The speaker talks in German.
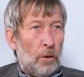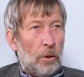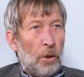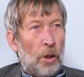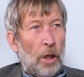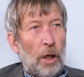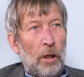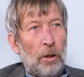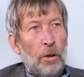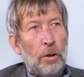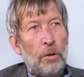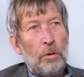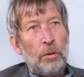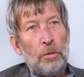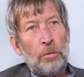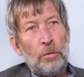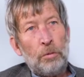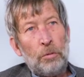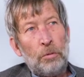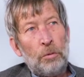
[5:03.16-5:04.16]
Ja,
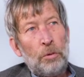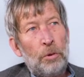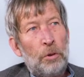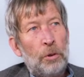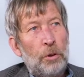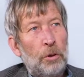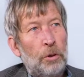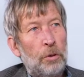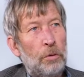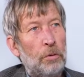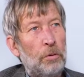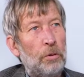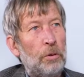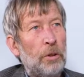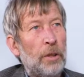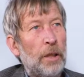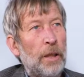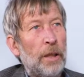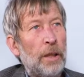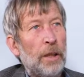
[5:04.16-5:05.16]
ich
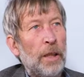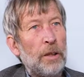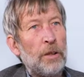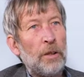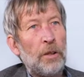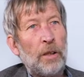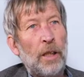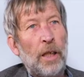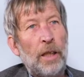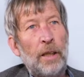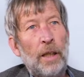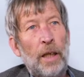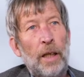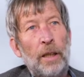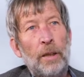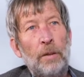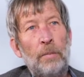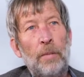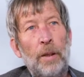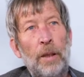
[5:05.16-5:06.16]
sehe jetzt keine
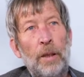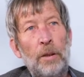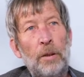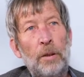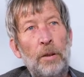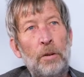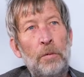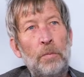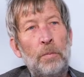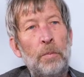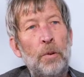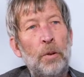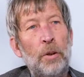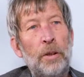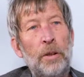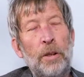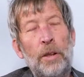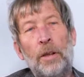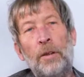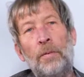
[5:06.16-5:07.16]
allgemeine
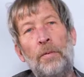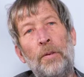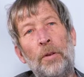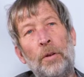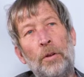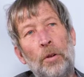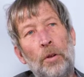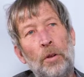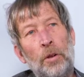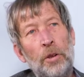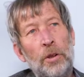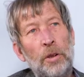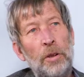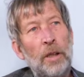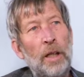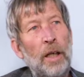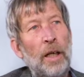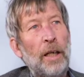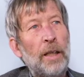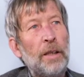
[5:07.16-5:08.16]

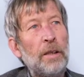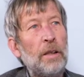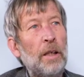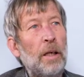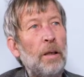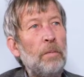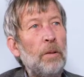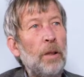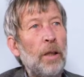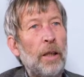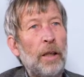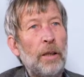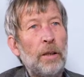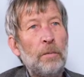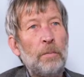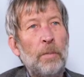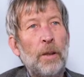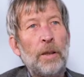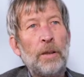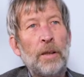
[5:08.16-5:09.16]
Politikverdrossenheit, aber eine
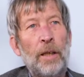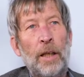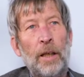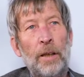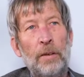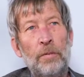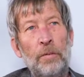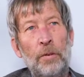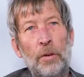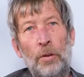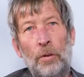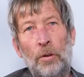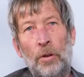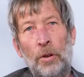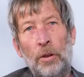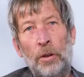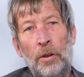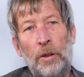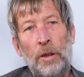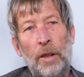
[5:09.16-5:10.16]

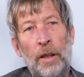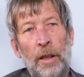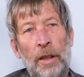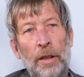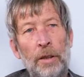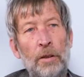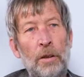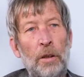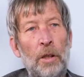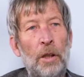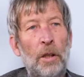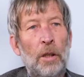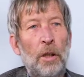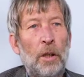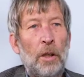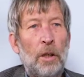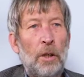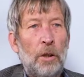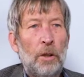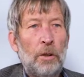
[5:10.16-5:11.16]
Parteienverdrossenheit.
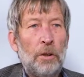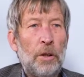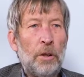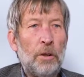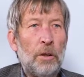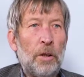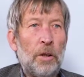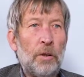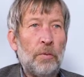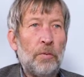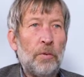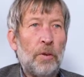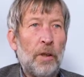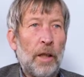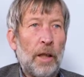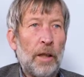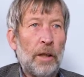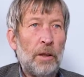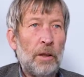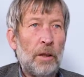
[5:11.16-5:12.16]
Die trifft
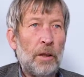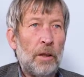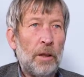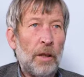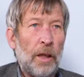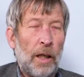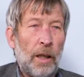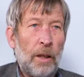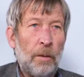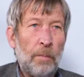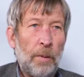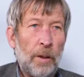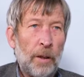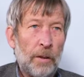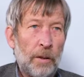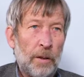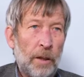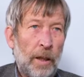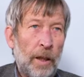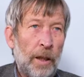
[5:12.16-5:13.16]
eigentlich alle
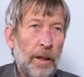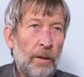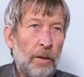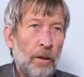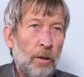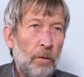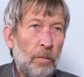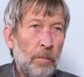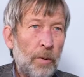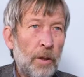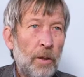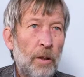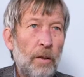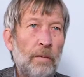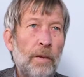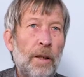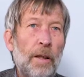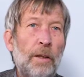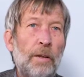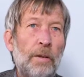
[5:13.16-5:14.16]
Parteien, auch
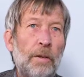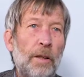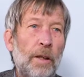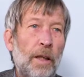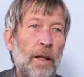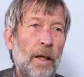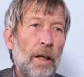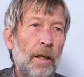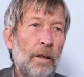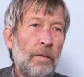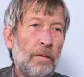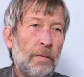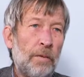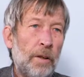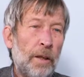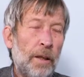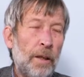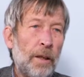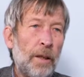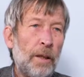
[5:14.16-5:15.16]
mittlerweile die
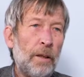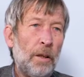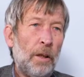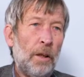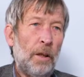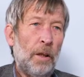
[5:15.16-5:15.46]
AfD.